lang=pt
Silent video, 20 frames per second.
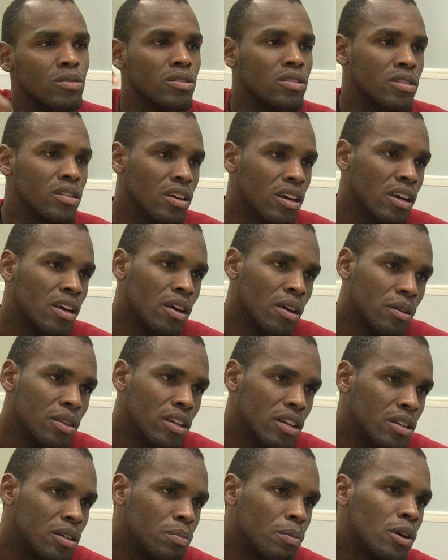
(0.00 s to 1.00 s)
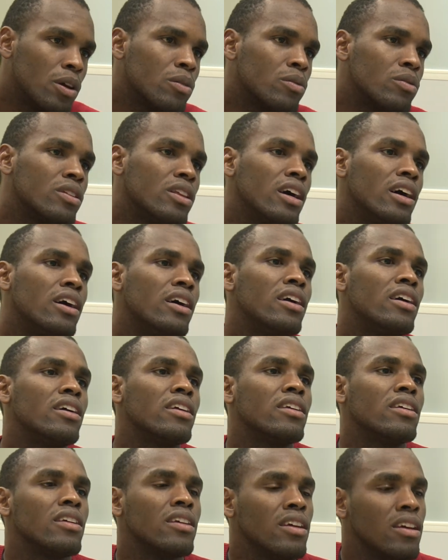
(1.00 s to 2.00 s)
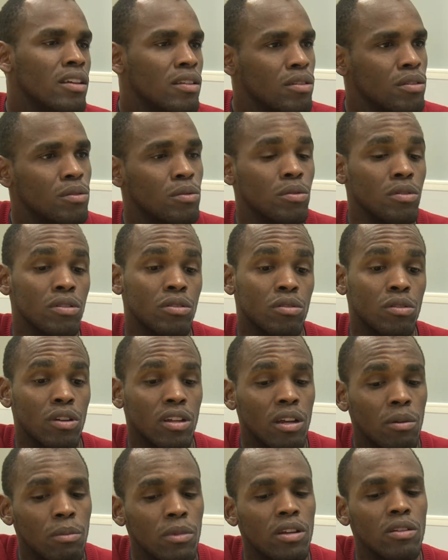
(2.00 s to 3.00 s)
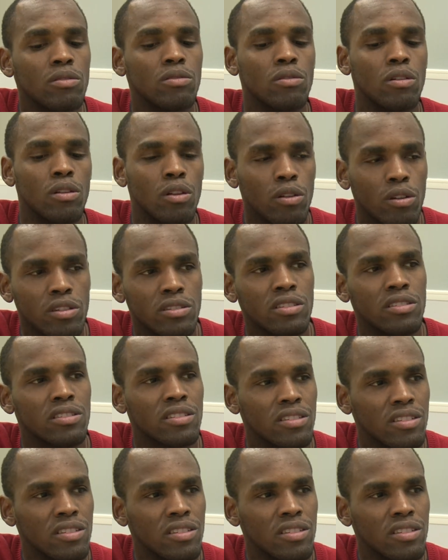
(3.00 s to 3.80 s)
onde eles perguntarem, de tudo, de tornar menos dolorosa essa